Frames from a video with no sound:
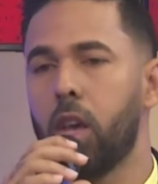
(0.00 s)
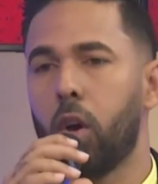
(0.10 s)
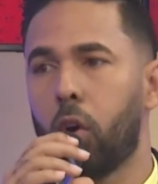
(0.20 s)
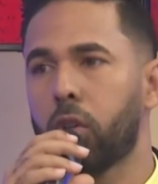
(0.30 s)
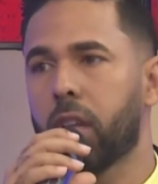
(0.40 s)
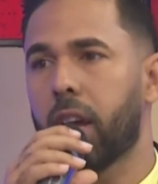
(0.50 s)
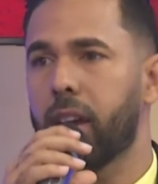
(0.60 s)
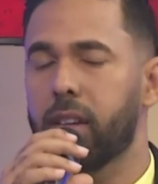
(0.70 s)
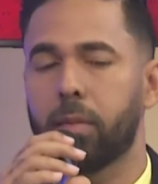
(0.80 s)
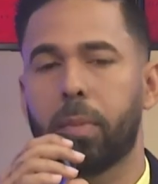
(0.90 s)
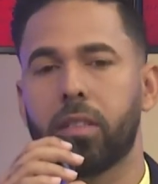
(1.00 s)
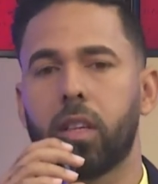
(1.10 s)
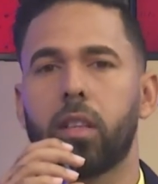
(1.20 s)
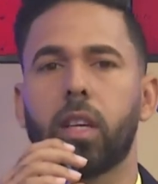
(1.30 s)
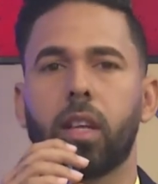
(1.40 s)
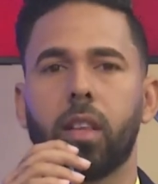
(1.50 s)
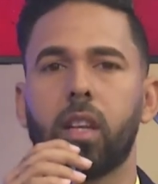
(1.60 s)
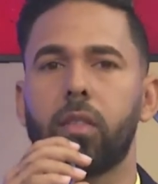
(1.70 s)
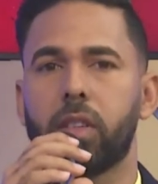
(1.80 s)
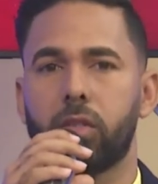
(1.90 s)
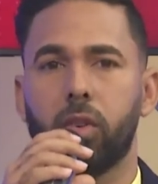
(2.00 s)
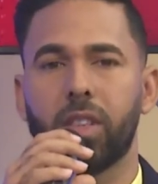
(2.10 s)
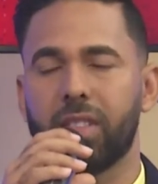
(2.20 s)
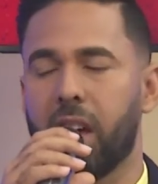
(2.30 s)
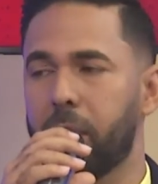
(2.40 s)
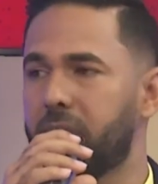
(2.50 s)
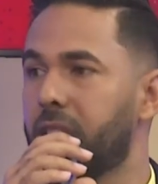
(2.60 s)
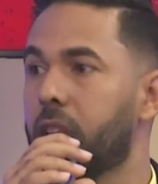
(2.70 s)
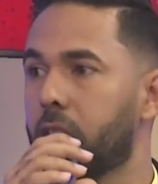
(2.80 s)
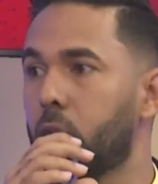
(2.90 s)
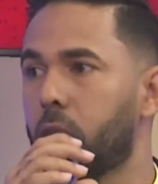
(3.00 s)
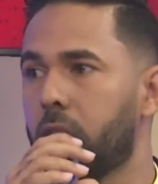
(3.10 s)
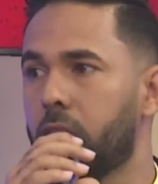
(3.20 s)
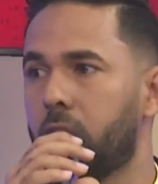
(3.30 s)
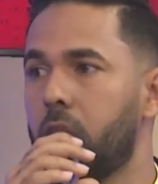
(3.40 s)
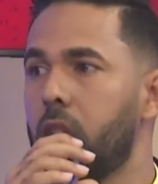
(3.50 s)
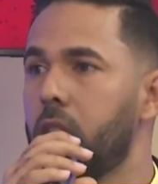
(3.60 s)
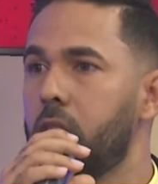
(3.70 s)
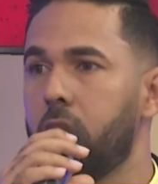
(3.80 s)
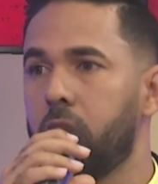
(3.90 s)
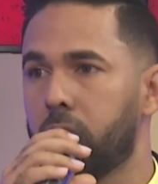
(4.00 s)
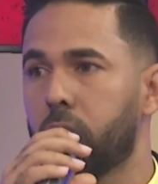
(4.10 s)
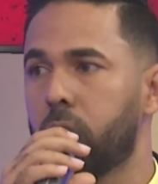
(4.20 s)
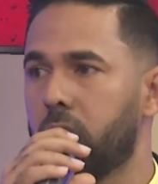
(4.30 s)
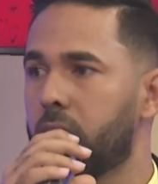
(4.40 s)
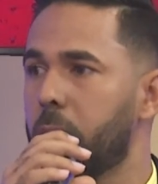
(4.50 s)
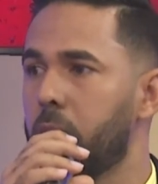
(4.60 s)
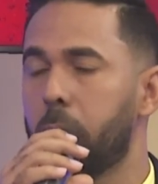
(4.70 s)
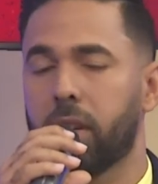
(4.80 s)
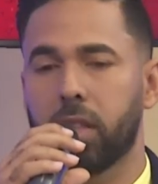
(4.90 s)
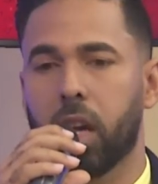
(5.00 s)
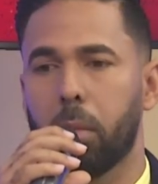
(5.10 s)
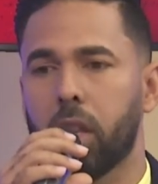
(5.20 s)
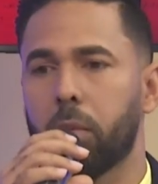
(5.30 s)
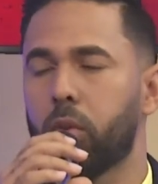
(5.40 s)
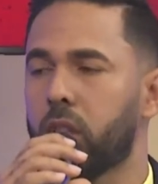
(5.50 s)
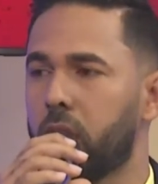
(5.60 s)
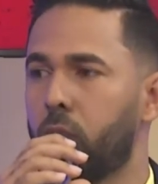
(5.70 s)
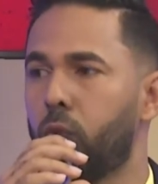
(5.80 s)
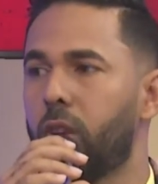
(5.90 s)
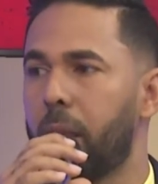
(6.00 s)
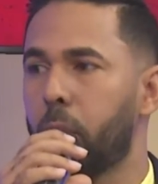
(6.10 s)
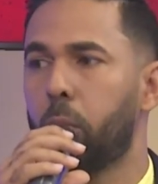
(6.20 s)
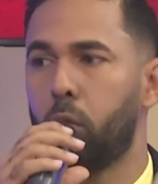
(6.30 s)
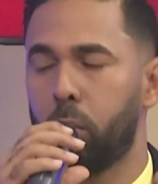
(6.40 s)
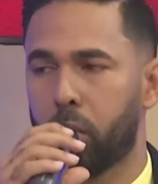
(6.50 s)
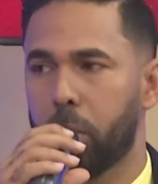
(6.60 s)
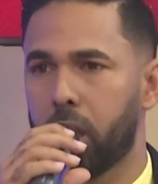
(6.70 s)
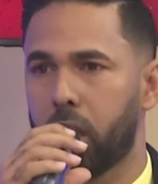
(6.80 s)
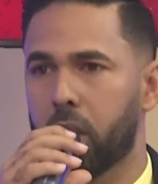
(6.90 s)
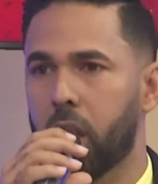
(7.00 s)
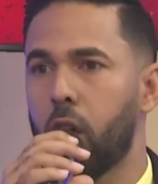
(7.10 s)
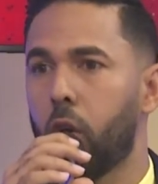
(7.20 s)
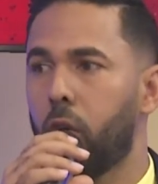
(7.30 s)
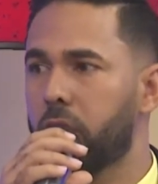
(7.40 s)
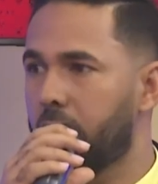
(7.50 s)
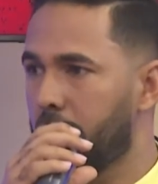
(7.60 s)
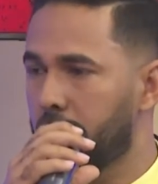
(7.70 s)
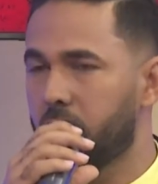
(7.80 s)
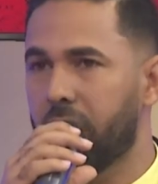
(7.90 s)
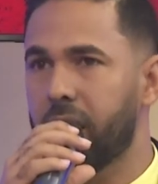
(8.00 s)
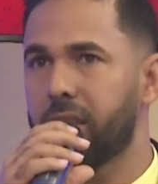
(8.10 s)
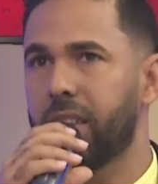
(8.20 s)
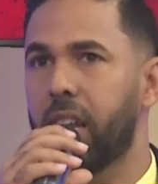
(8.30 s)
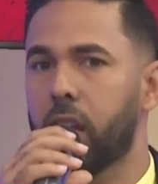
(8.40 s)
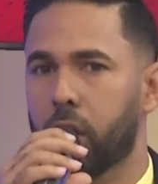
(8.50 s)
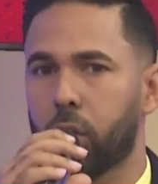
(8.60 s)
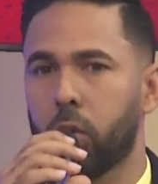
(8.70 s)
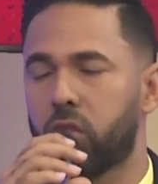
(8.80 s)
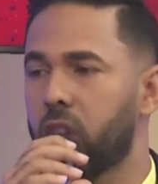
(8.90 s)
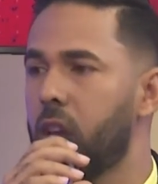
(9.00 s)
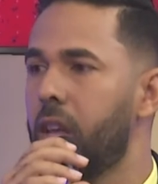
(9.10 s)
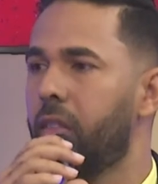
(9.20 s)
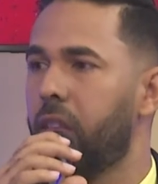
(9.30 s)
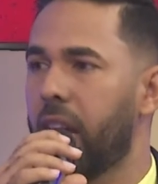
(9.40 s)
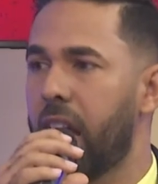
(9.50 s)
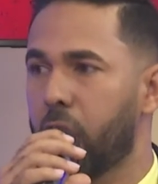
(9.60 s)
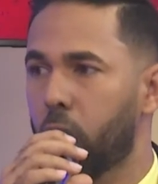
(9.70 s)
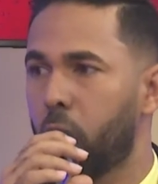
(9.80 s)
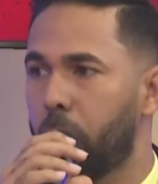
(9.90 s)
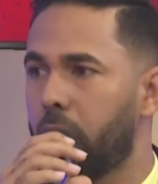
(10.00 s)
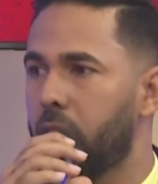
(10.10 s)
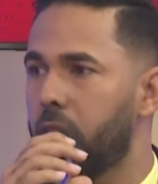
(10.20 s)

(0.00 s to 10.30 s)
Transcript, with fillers: Otra es paciente que tiene infecciones a veces recurrentes y esto es también básicamente porque tiene unos labios muy prominentes. Otra cosa es el roce de la ropa